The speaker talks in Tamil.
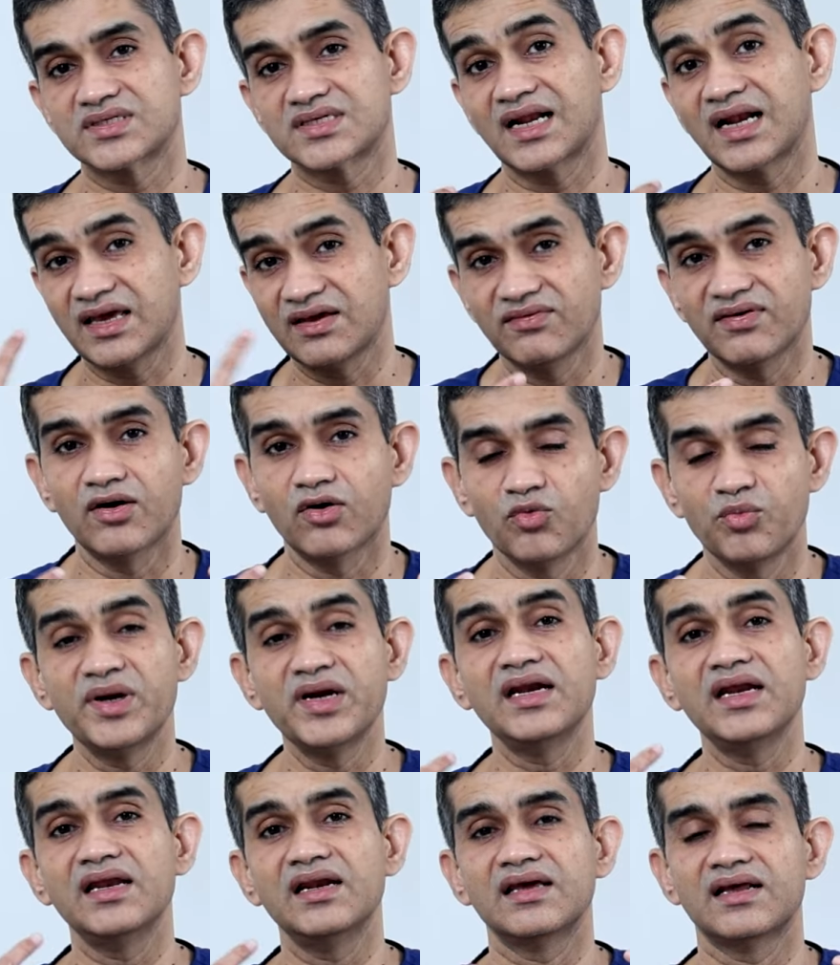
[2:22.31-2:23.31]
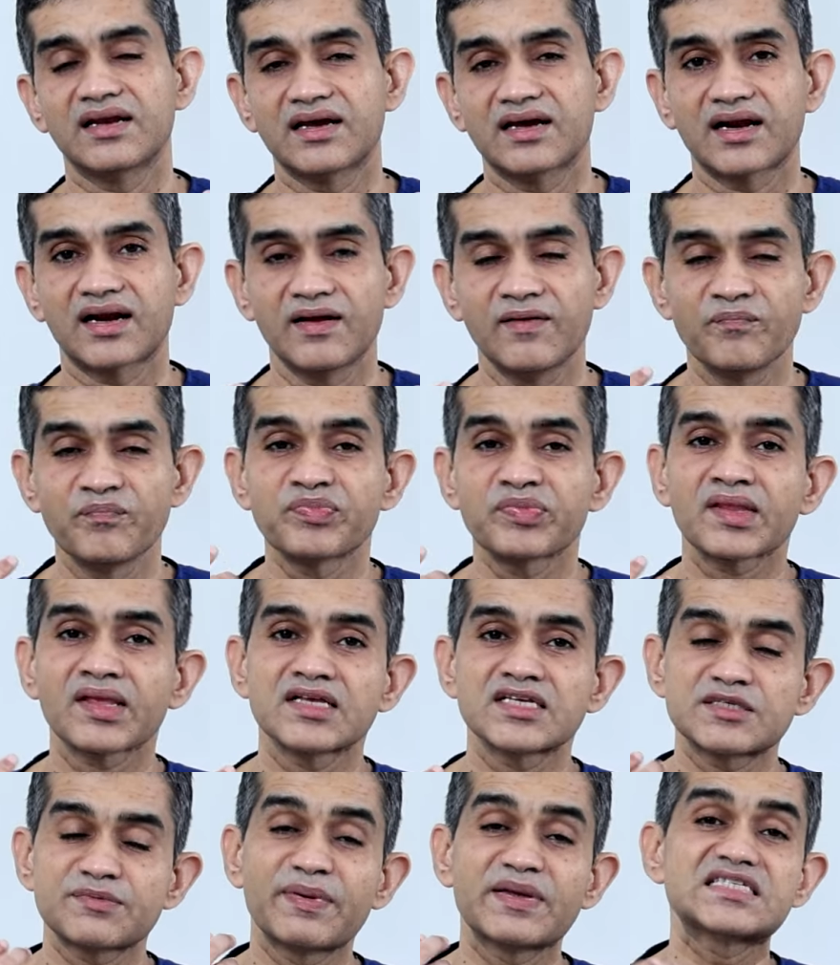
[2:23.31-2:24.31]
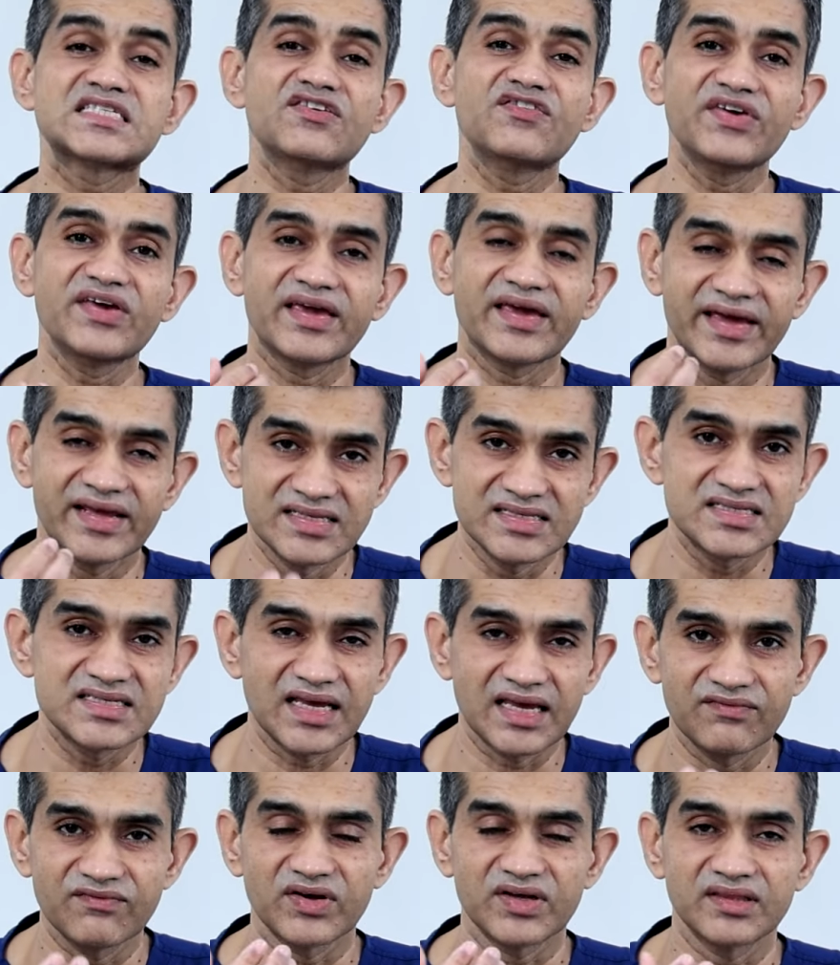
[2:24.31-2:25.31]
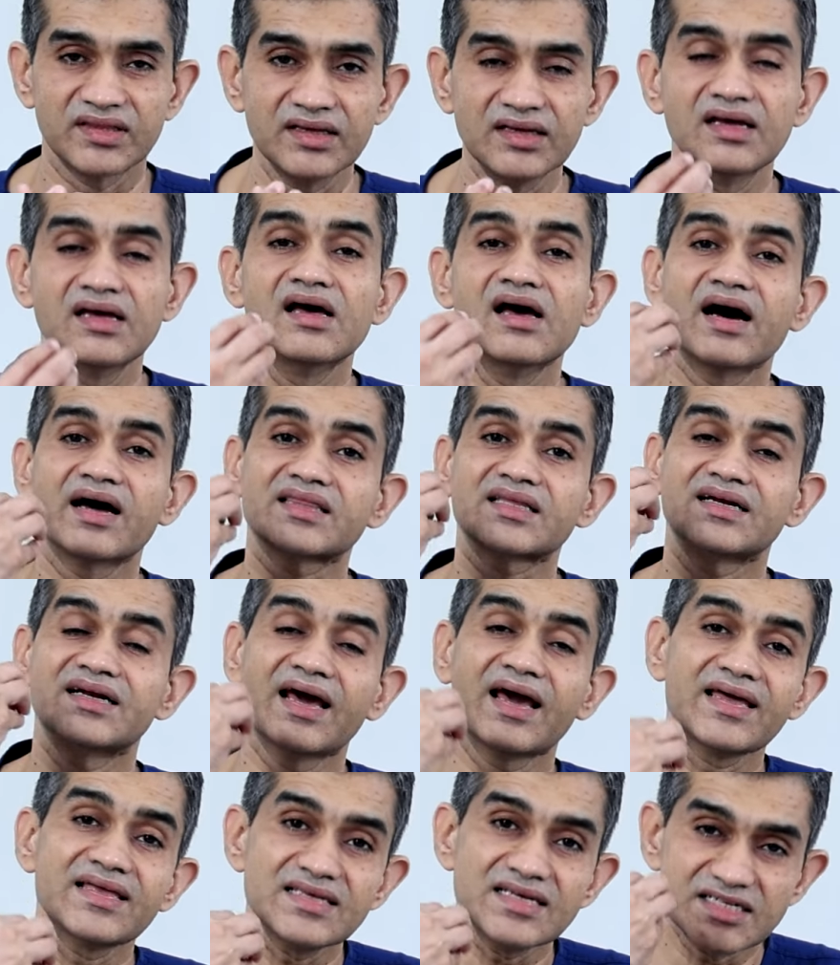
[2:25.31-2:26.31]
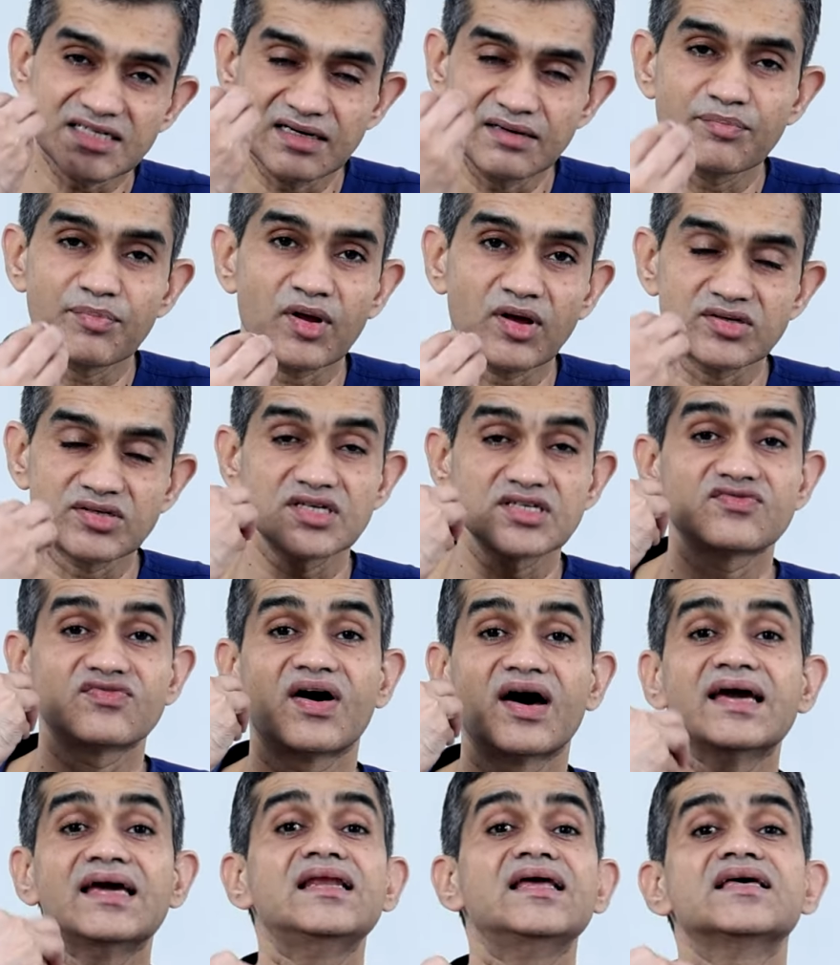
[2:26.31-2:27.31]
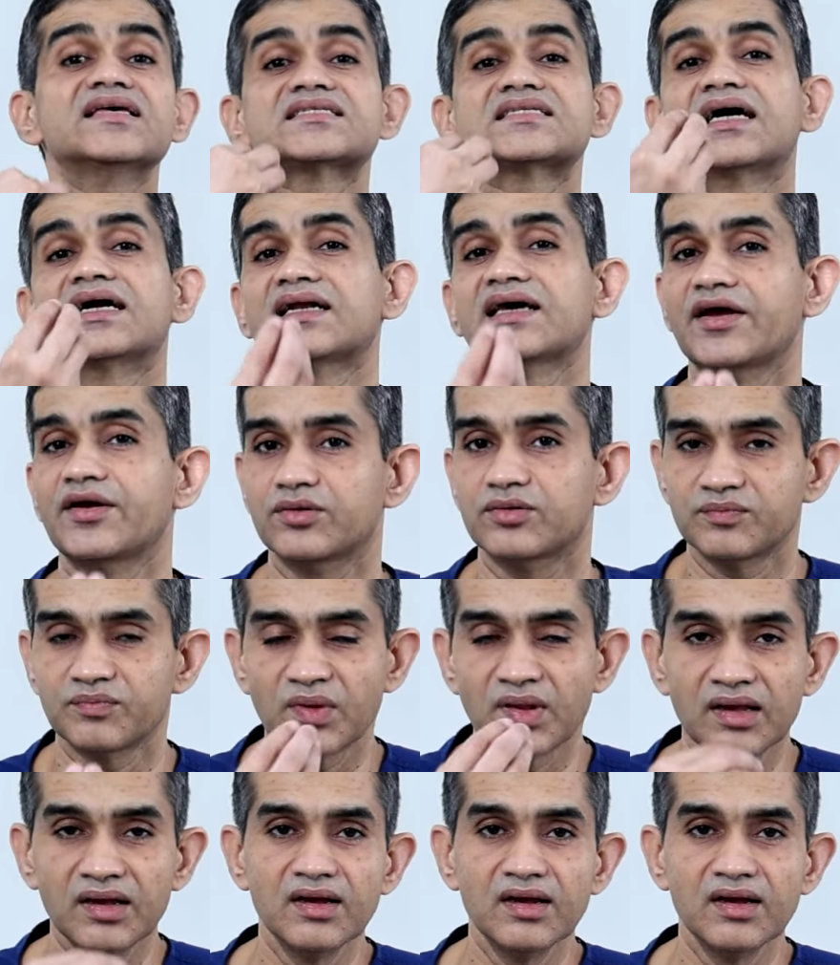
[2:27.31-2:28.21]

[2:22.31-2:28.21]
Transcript: சலைவா உமிழ்நீரில் இருக்கிற ஸ்பெசிஃபிக் என்சைம் வந்து அந்த டைஜஷன் ப்ராசஸ் வாயிலேயே ஸ்டார்ட் ஆகிடும்